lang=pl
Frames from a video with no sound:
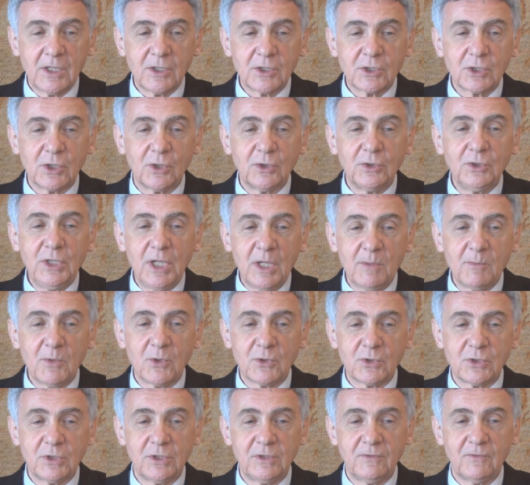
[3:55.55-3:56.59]
co
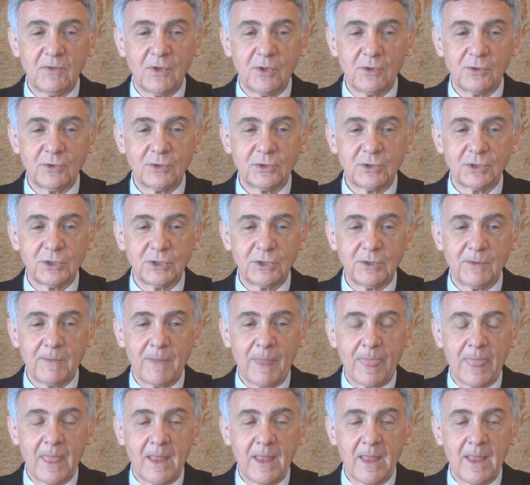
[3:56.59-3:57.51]
niemożliwości.